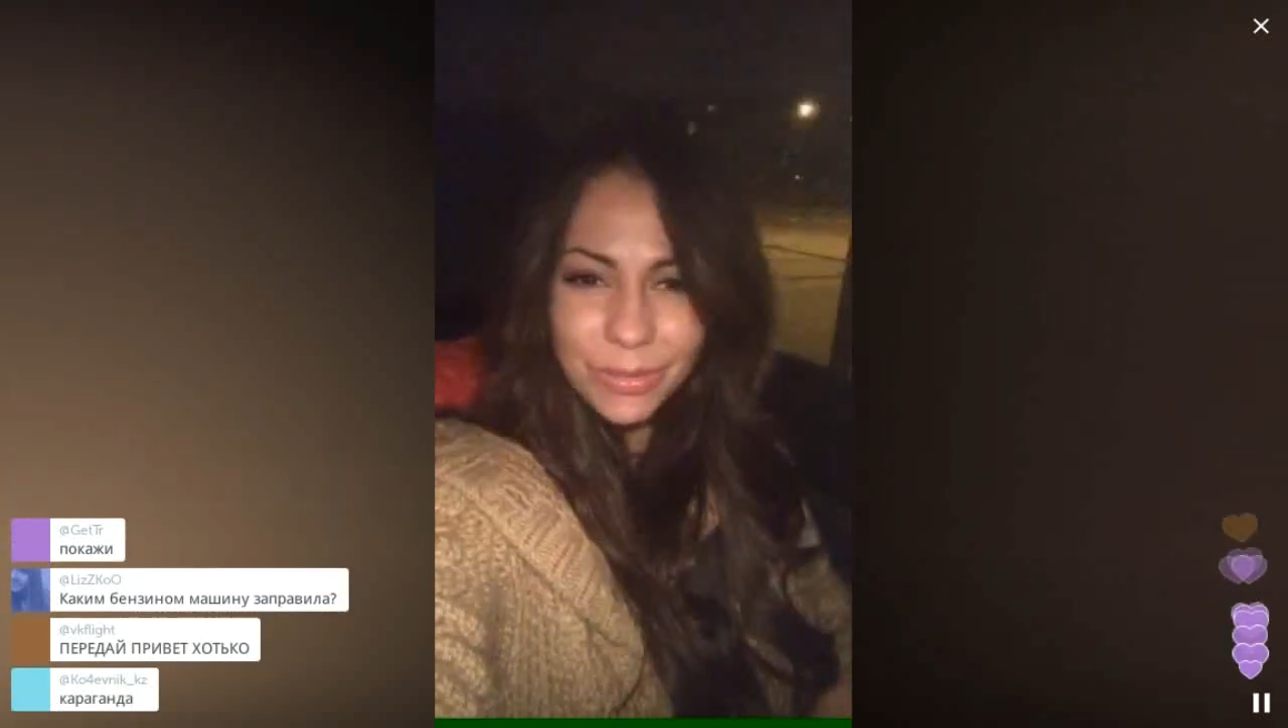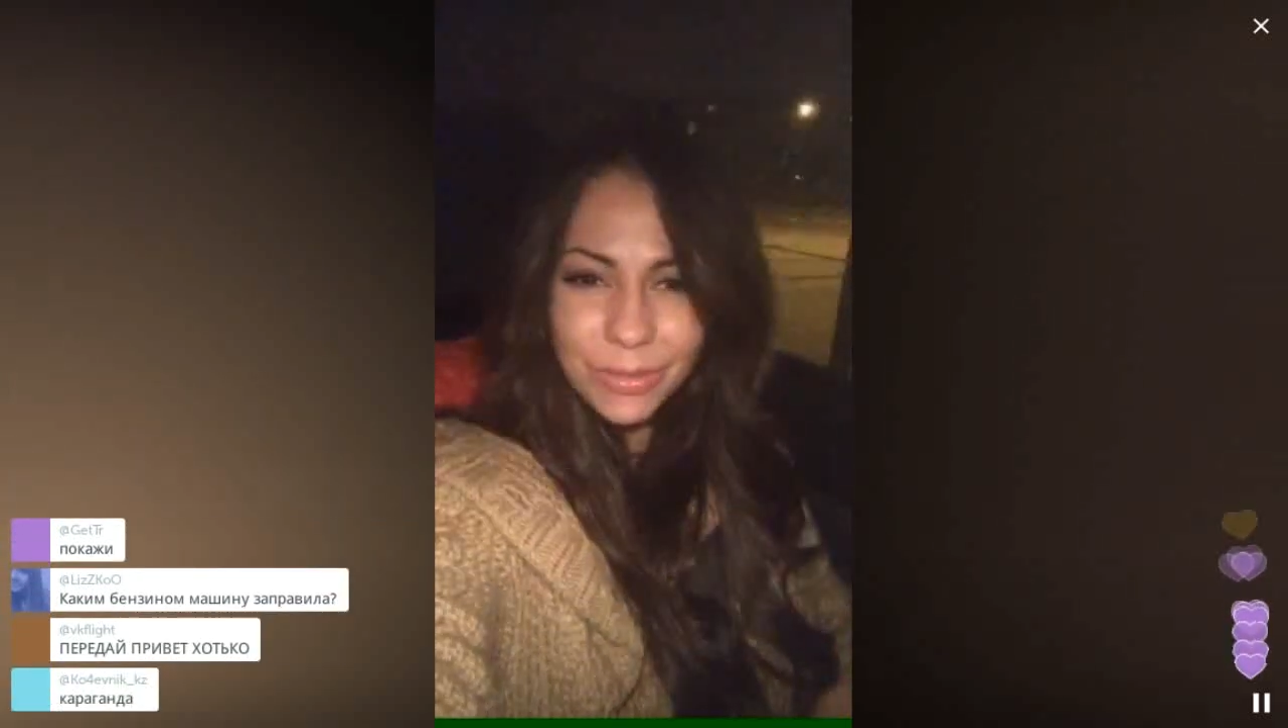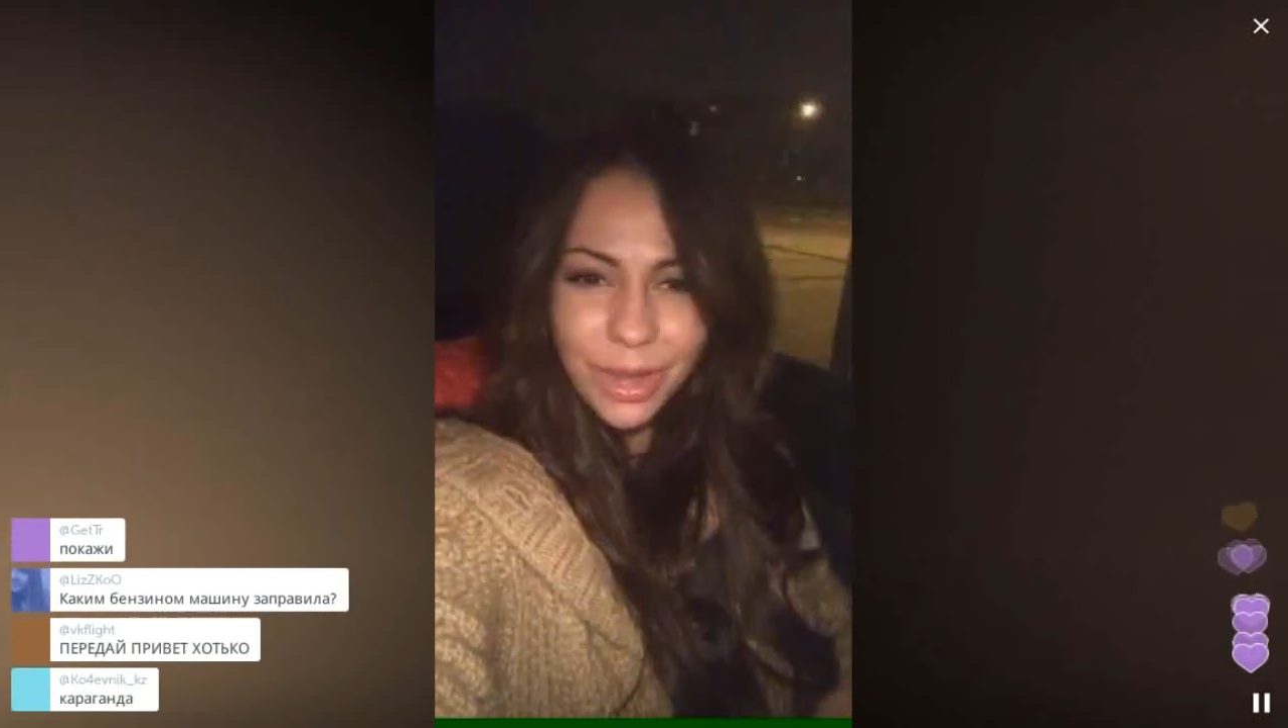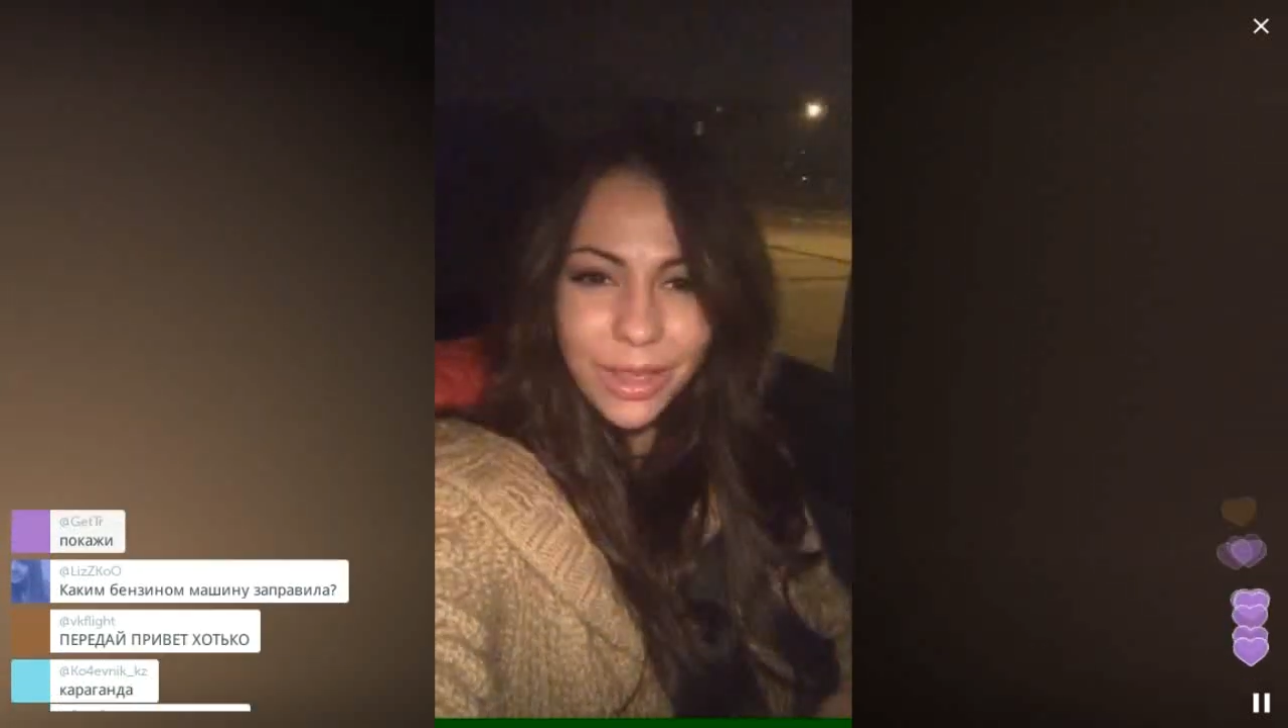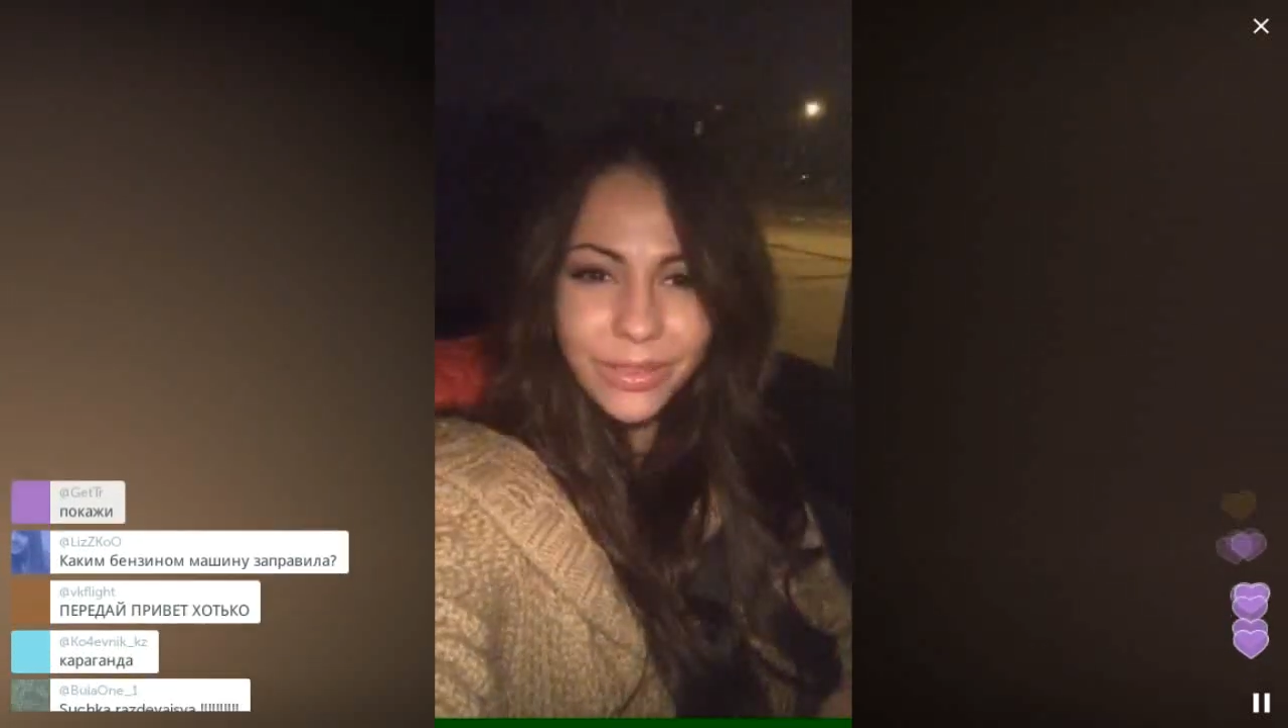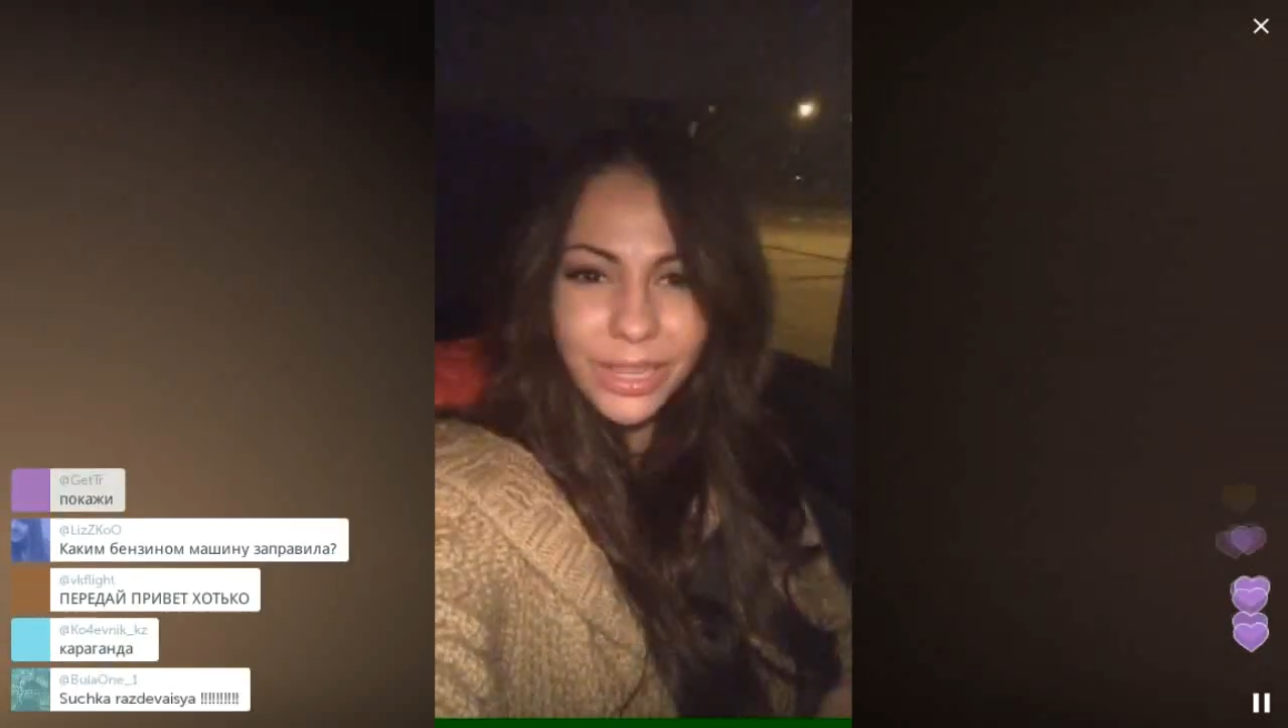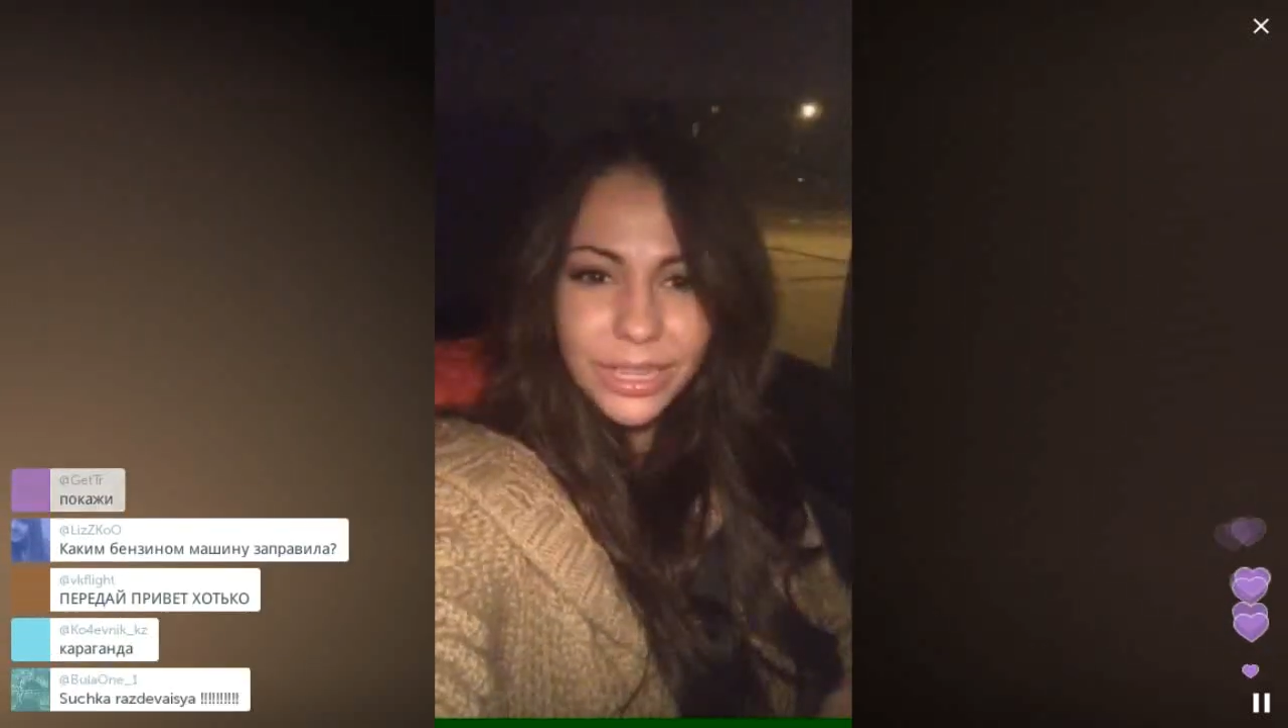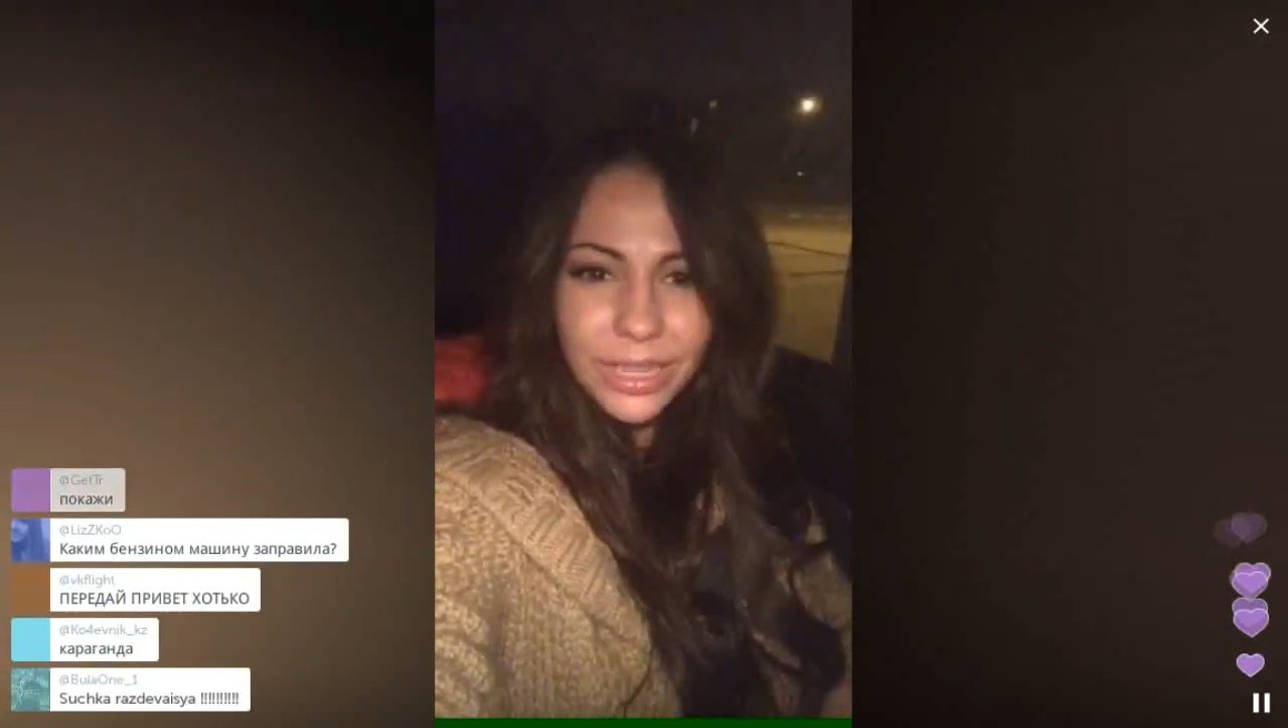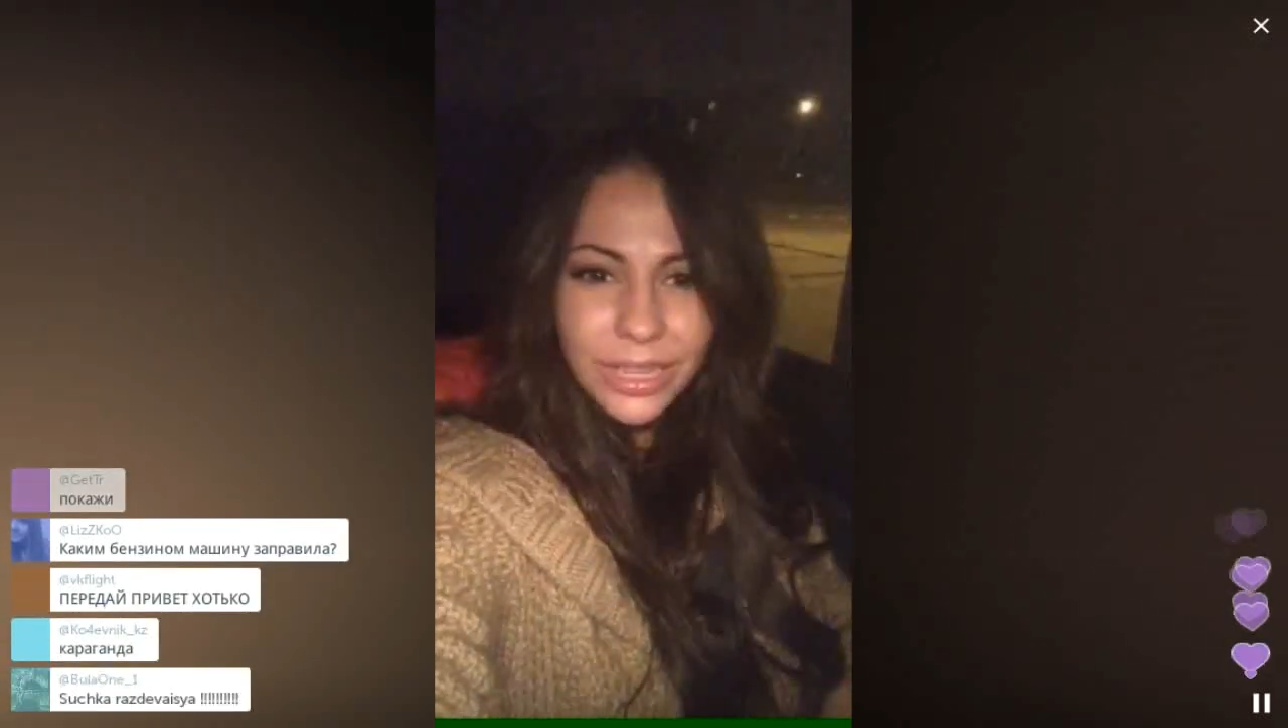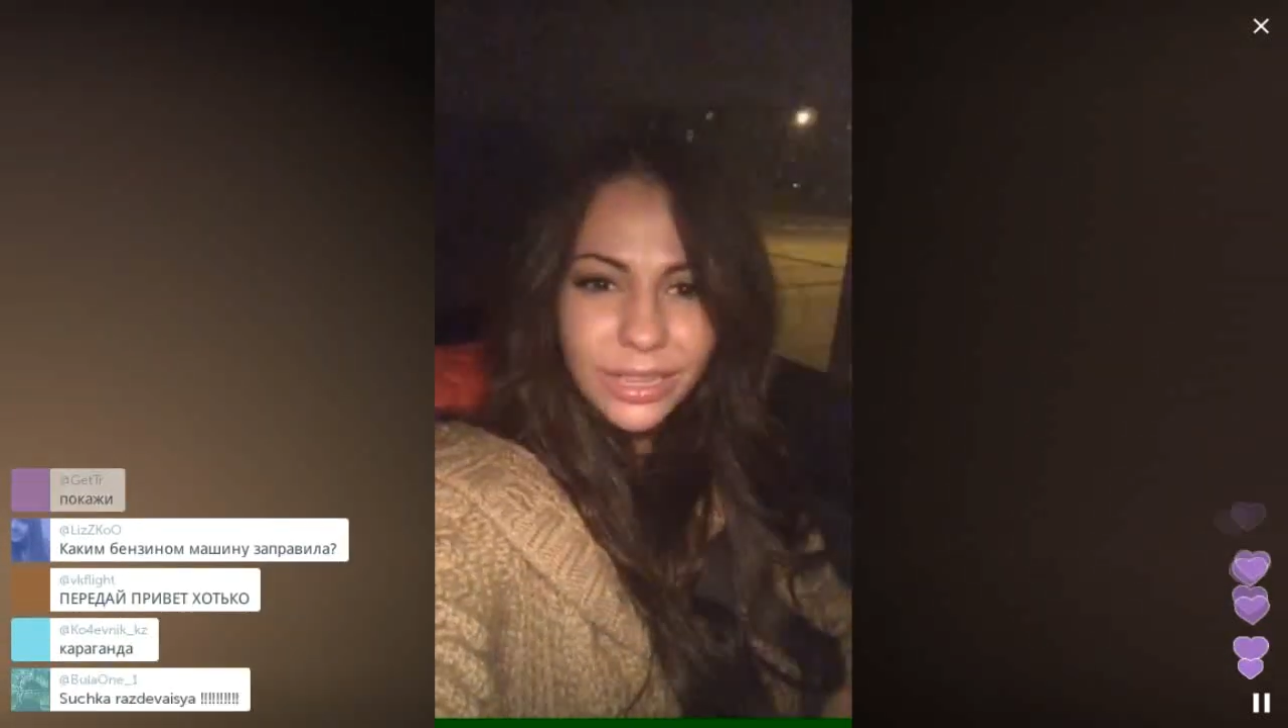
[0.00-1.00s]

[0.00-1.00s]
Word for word: заправила?